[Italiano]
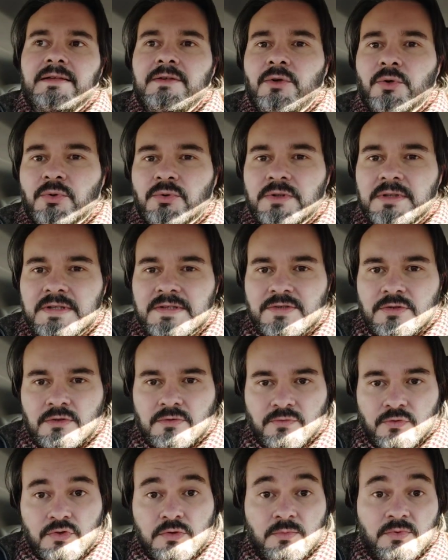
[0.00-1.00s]
i conti se
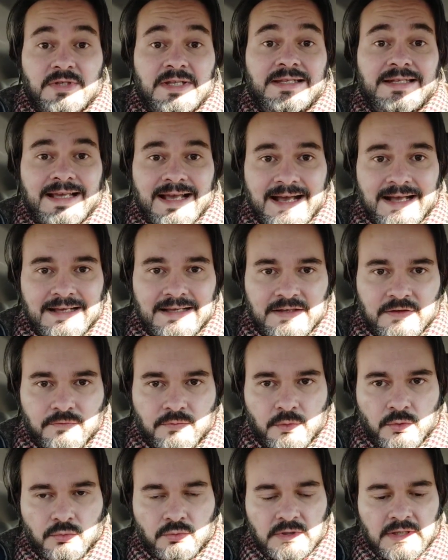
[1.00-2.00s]
non fossimo stati anche
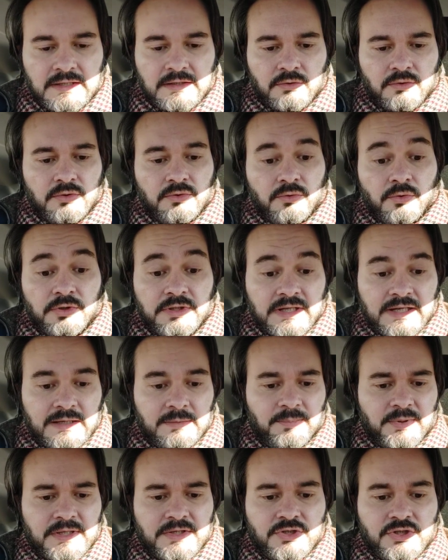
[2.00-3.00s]
sfortunati oltre che
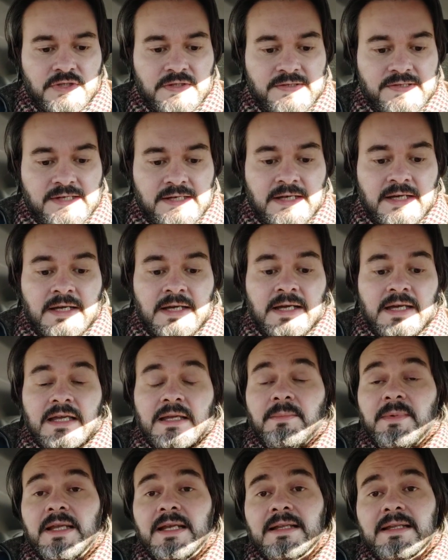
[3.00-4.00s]
imprecisi.
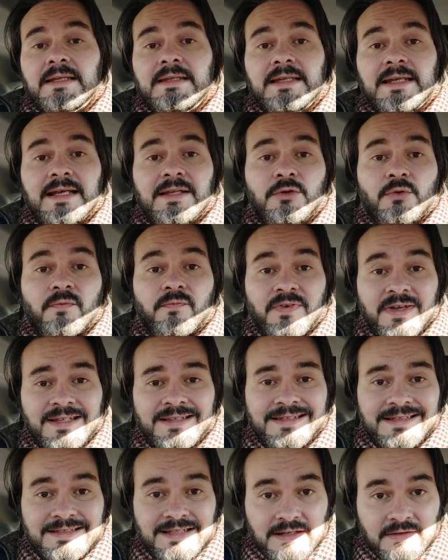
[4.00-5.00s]
Il Milan ha tirato
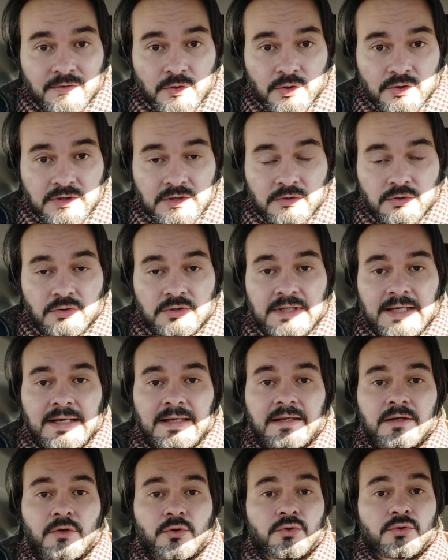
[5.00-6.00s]
23 volte in
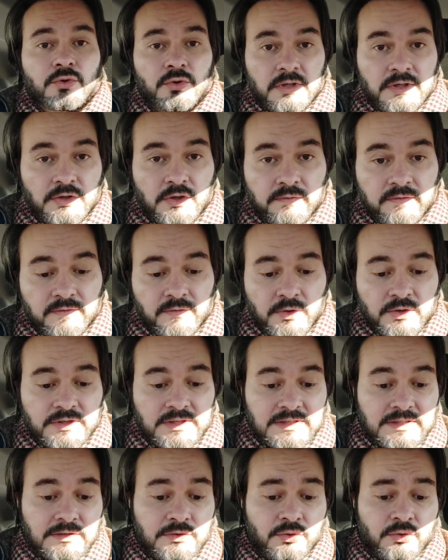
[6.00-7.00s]
totale contro le 9
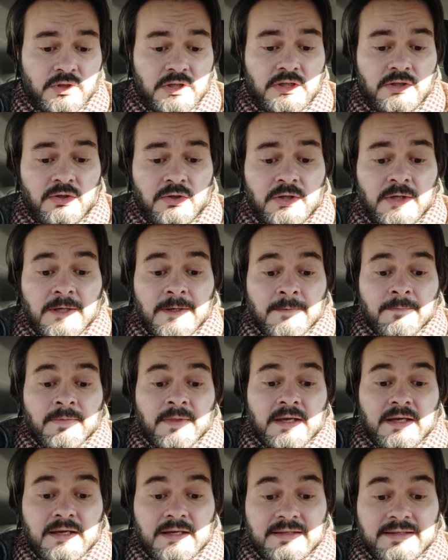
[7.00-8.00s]
volte del Torino,
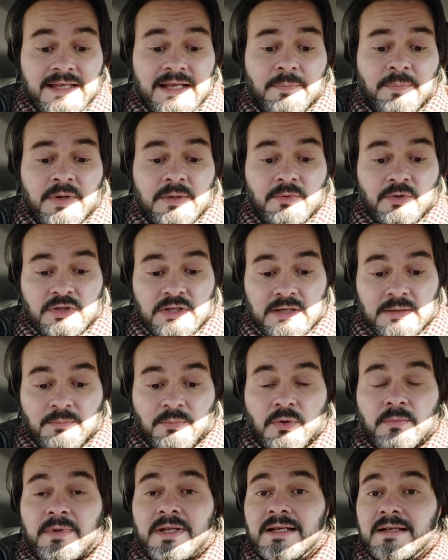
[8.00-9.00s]
eh, nel primo
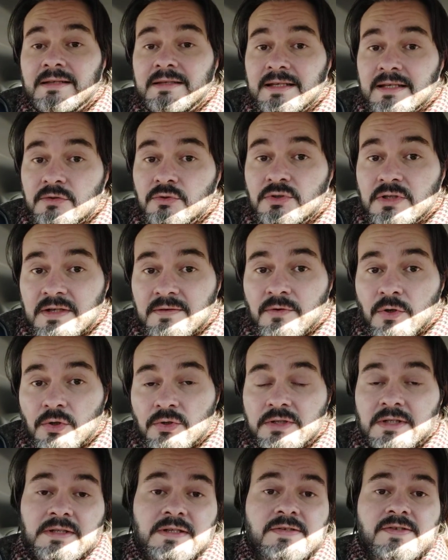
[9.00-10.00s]
tempo il Milan ha tirato 3
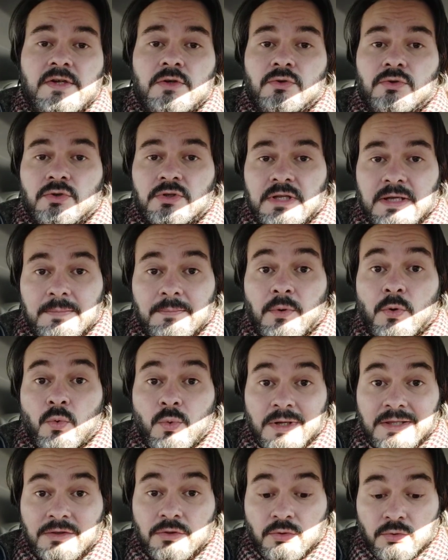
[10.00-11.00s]
volte nel secondo tempo
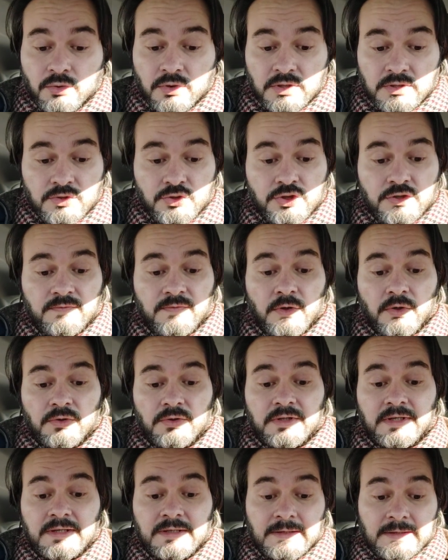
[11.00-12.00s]
14
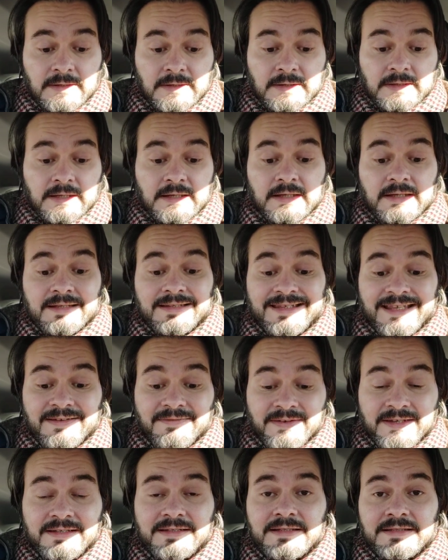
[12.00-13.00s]
volte. Eh, dei
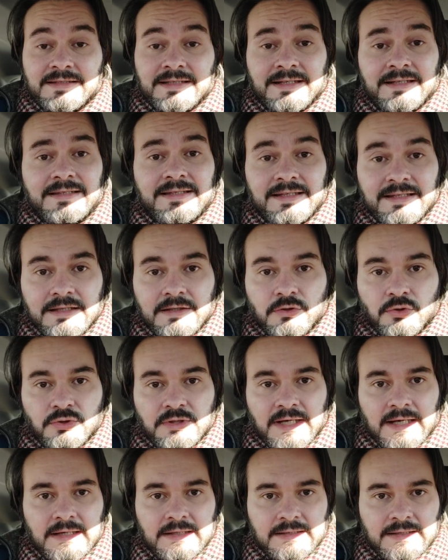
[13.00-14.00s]
23 tiri
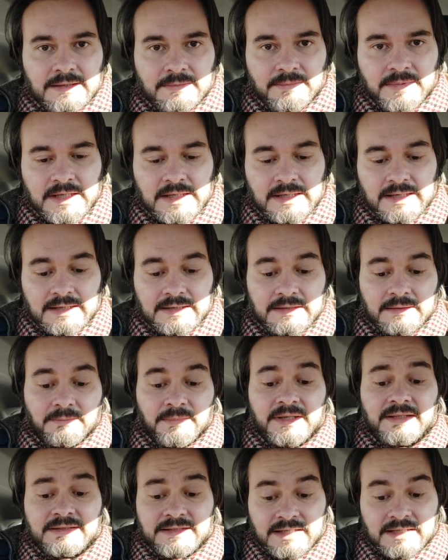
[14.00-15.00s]
totali del Milan
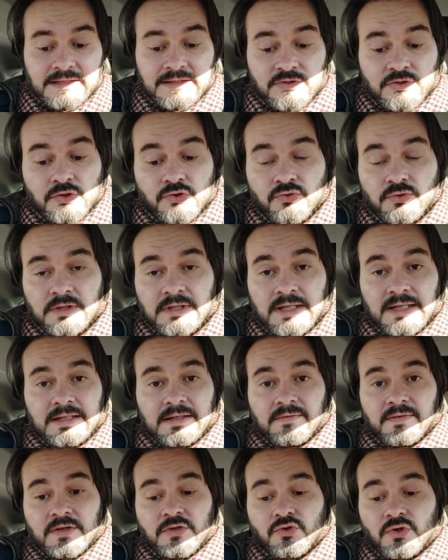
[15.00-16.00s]
ben 13 sono
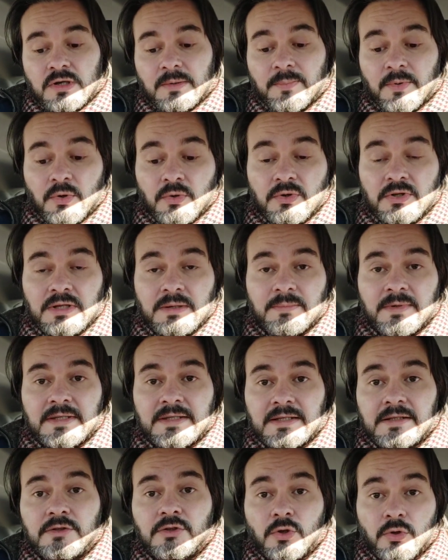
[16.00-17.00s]
andati verso la porta,
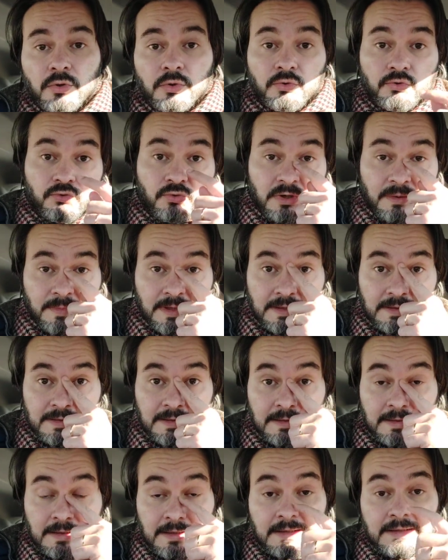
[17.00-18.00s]
mentre il Toro
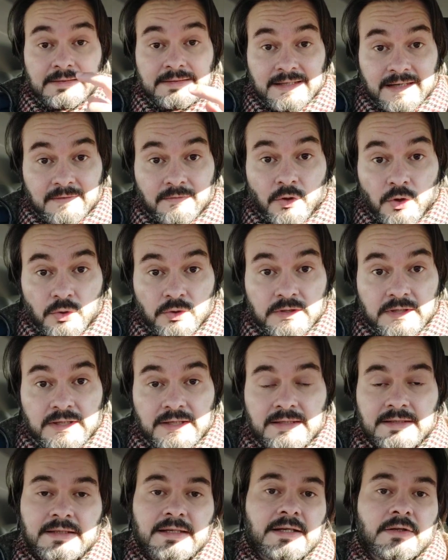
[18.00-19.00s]
solamente 3 volte
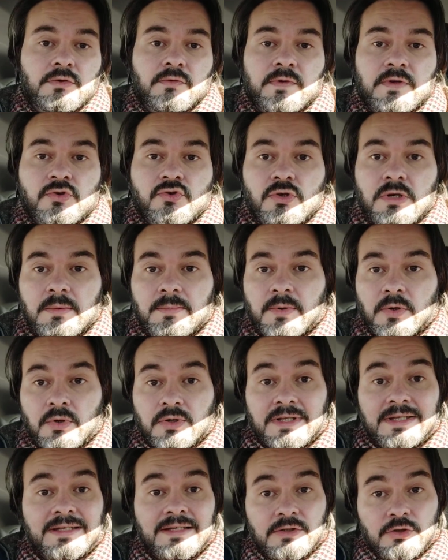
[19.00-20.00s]
ha tirato verso la
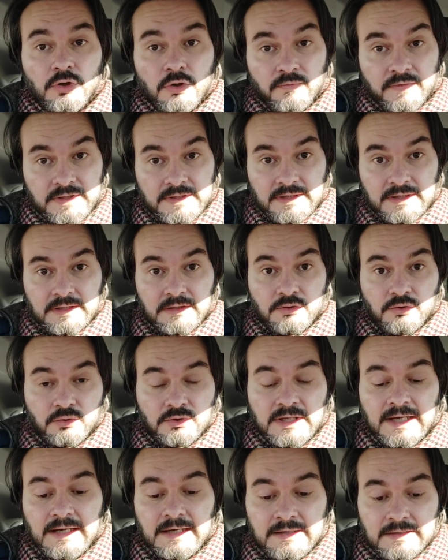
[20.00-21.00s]
porta dei 9 tiri
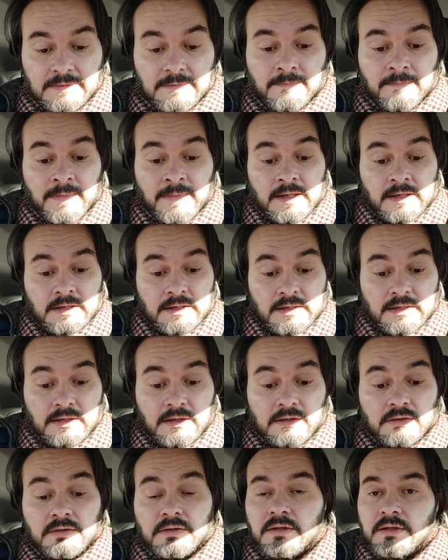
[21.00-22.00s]
totali.
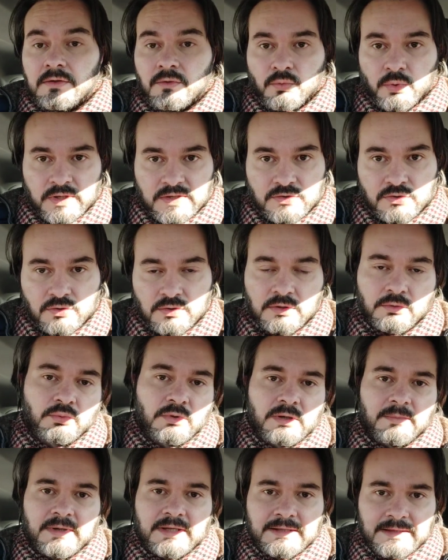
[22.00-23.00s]
Eh, in questo,
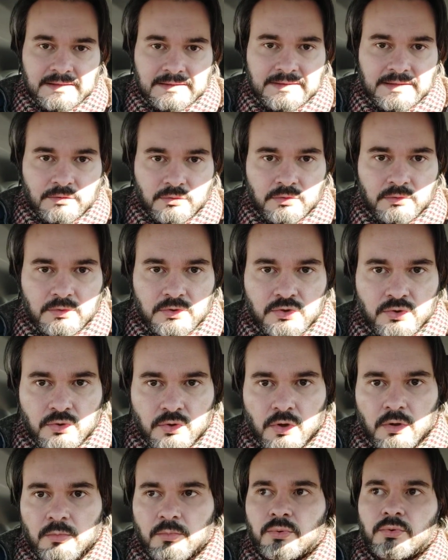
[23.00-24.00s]
naturalmente, all'interno di questo
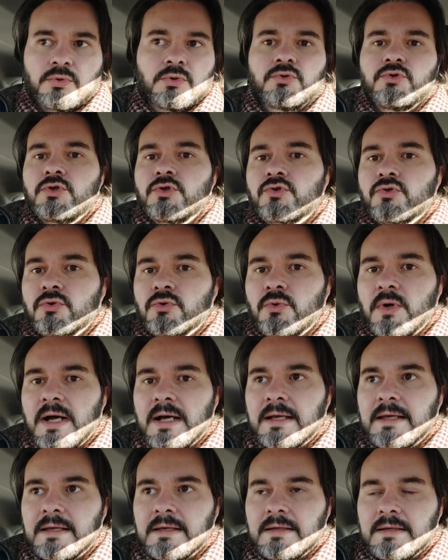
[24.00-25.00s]
computo ci sono
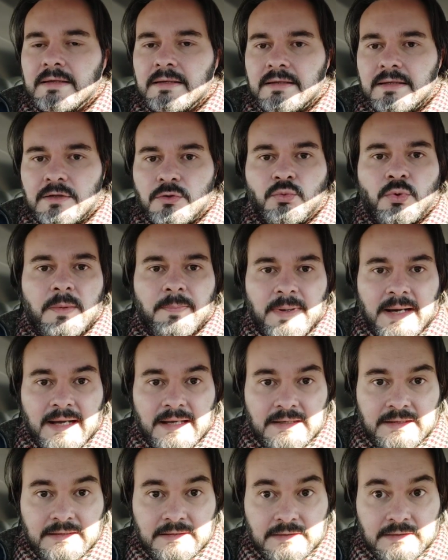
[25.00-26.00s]
anche eh, i due
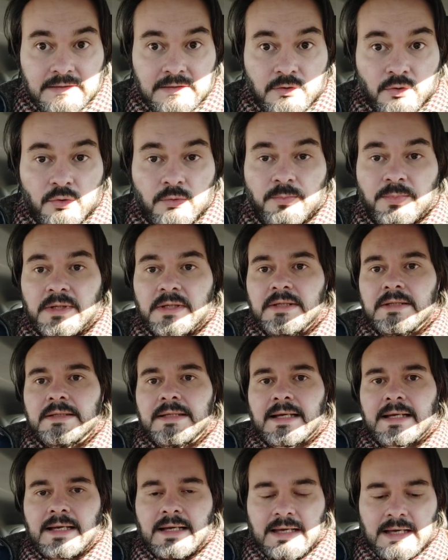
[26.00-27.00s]
pali eh, colpiti
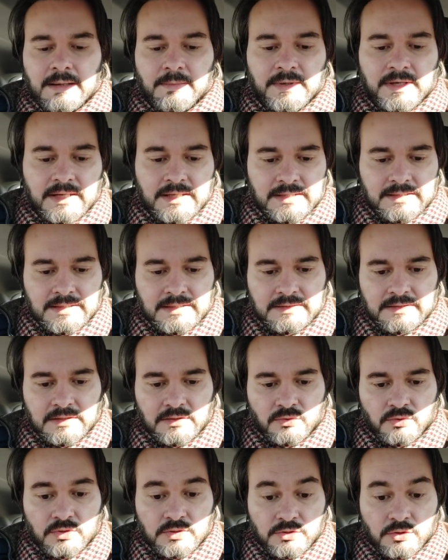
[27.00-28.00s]
da Calabria e da
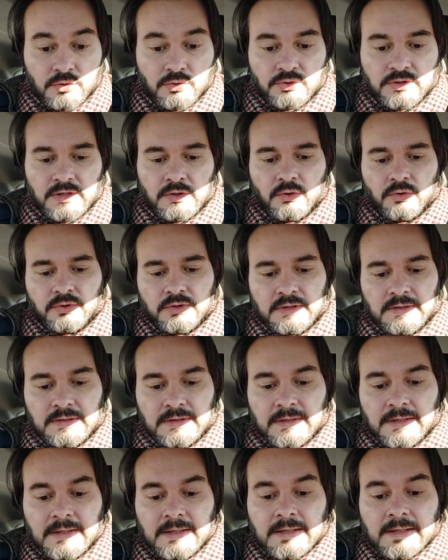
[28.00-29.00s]
Diego, eh, Diogo Dalot.
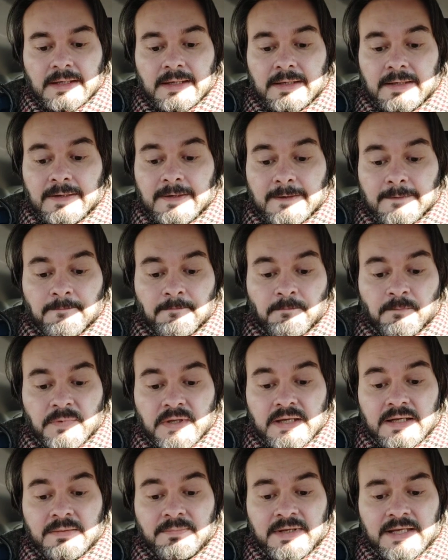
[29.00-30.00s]
Ehm,
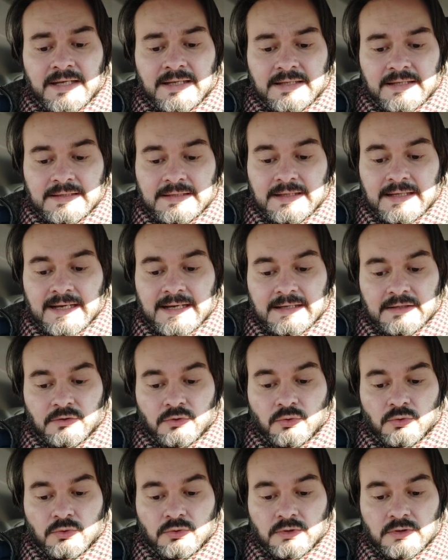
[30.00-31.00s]
il Milan ha
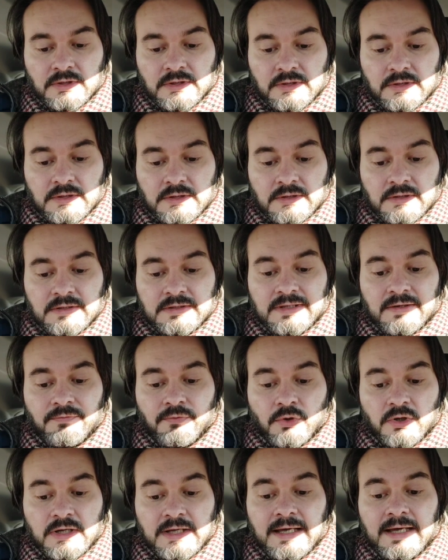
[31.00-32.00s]
tirato eh, da
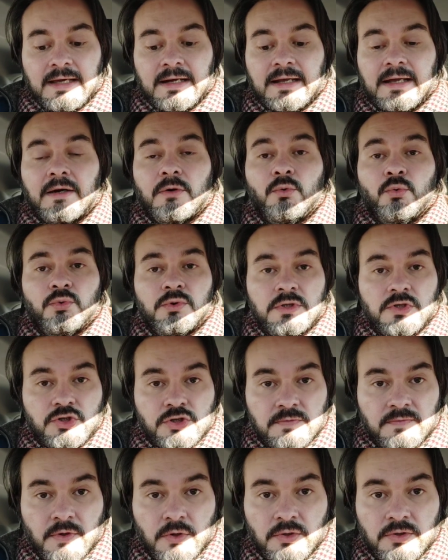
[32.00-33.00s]
fuori area
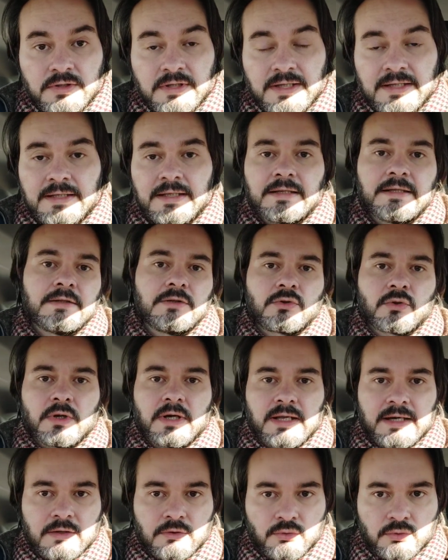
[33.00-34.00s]
11 volte e da dentro
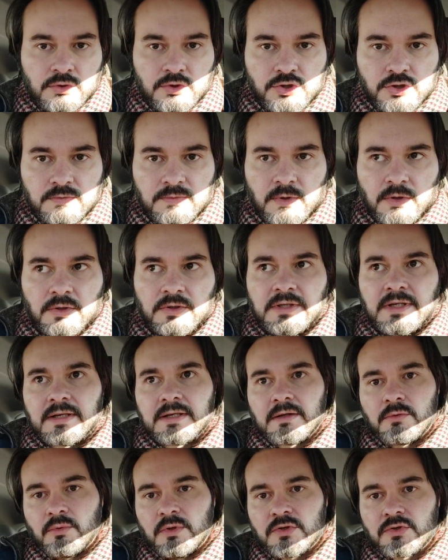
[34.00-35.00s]
area 12 volte,
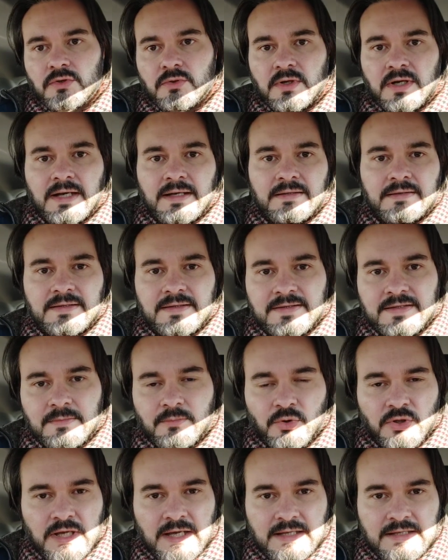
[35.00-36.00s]
anche questo a
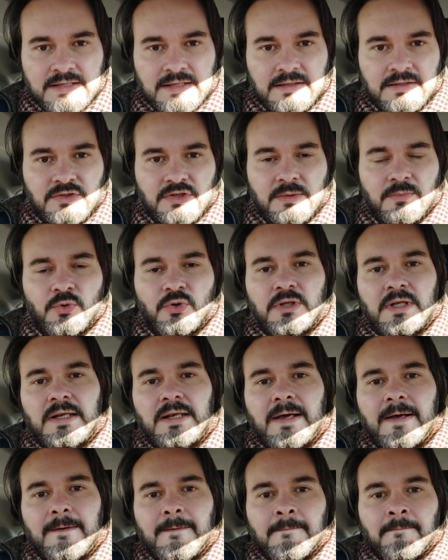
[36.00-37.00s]
testimonianza diciamo,
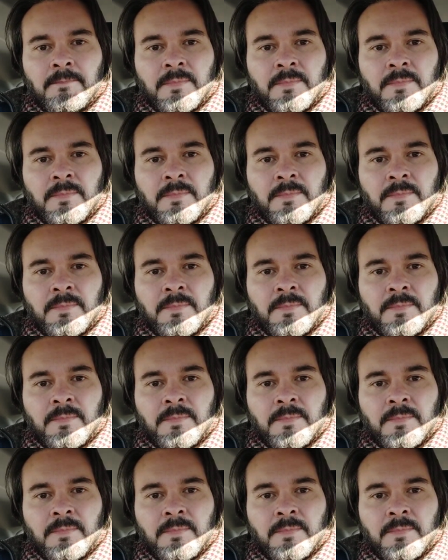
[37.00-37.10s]
della,